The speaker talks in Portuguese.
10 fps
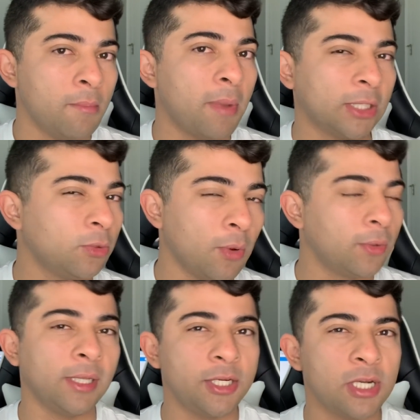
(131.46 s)
mas o meu
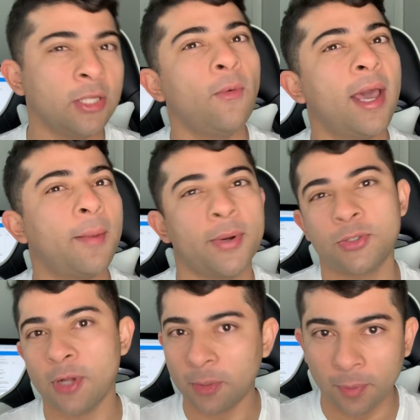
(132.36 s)
cliente ele não era
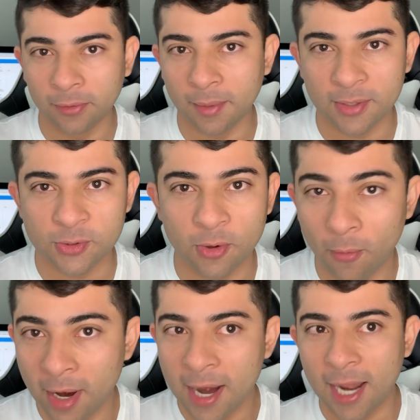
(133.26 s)
apaixonado pelo tema
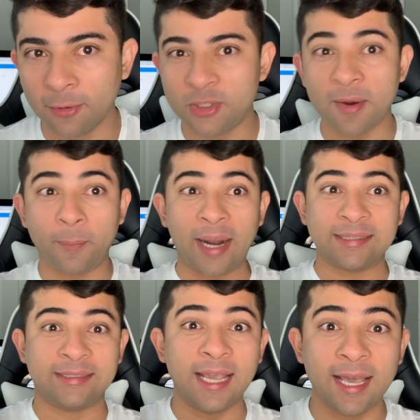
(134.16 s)
SEO. Ele não tinha
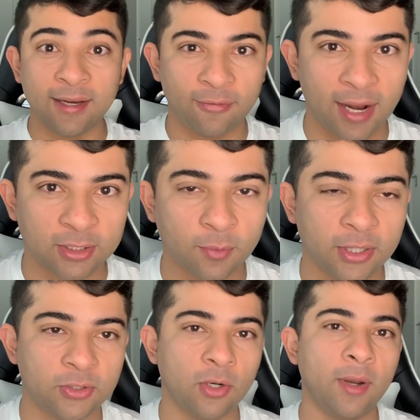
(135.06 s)
prazer em falar sobre
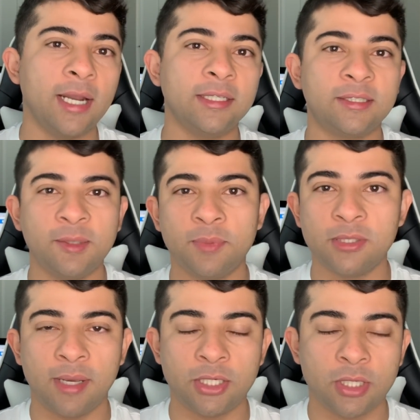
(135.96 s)
SEO. Ele
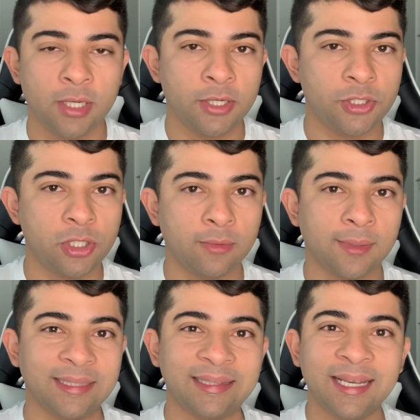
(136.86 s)
simplesmente tinha
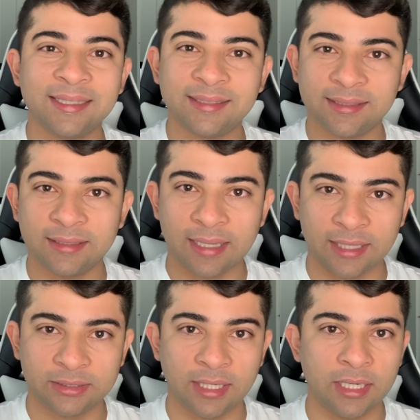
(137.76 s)
uma
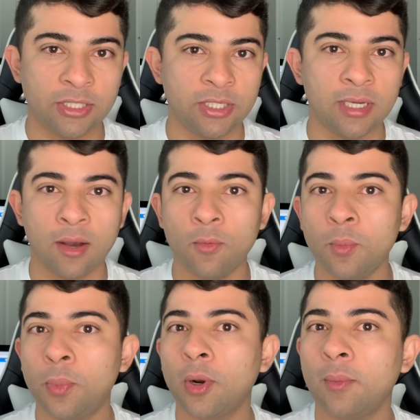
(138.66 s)
necessidade, ele tinha um
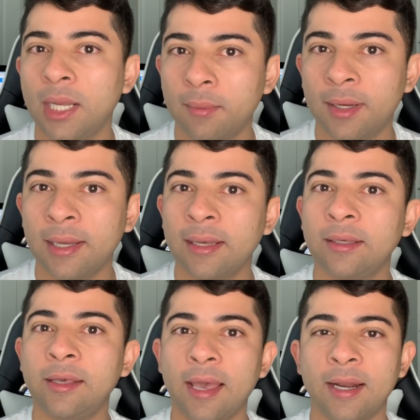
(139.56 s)
problema
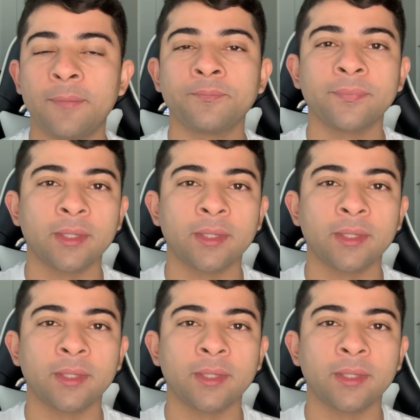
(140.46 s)
que era